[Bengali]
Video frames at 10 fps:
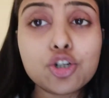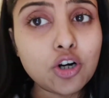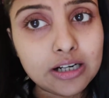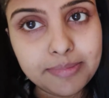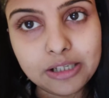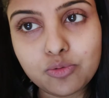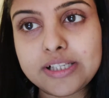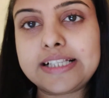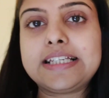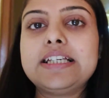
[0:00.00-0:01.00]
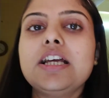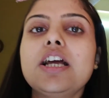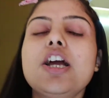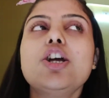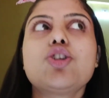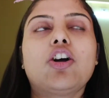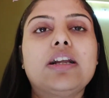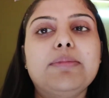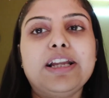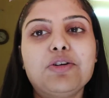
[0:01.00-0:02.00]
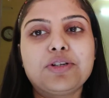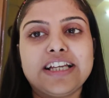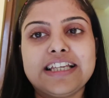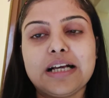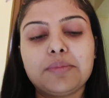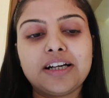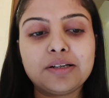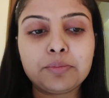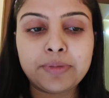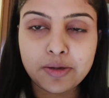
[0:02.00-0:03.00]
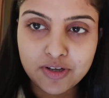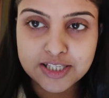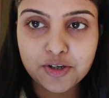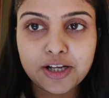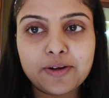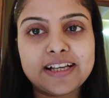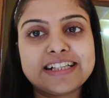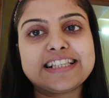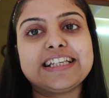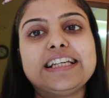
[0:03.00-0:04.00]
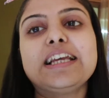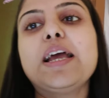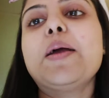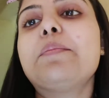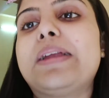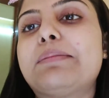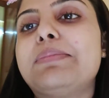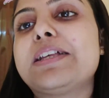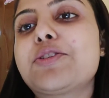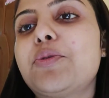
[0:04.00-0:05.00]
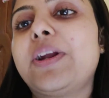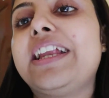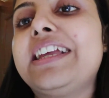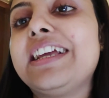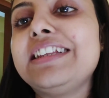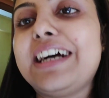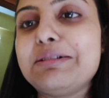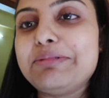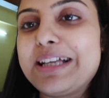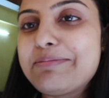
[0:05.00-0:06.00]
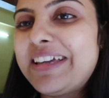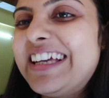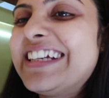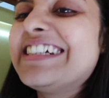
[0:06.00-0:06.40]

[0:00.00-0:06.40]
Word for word: সকালবেলা উঠেছি সকালবেলা উঠে নিয়ে আমার ব্রেকফাস্ট করা হয়ে গেছে ব্রেকফাস্ট করে নিয়ে তারপরে আমি